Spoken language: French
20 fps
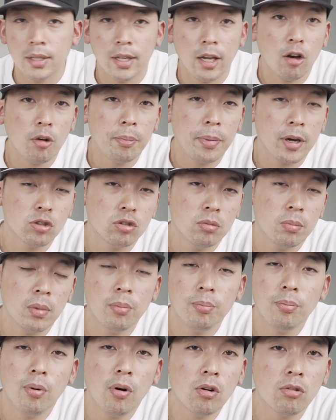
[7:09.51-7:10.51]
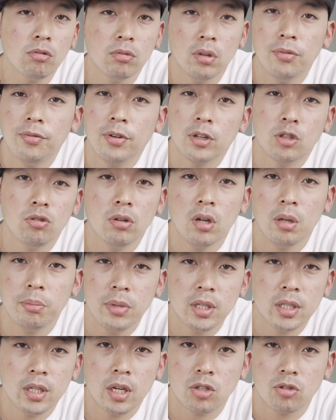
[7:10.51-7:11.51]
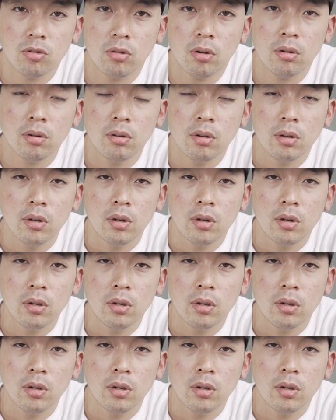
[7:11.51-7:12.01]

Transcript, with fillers: d'ailleurs par ce même port qu'on effectue les mises à jour.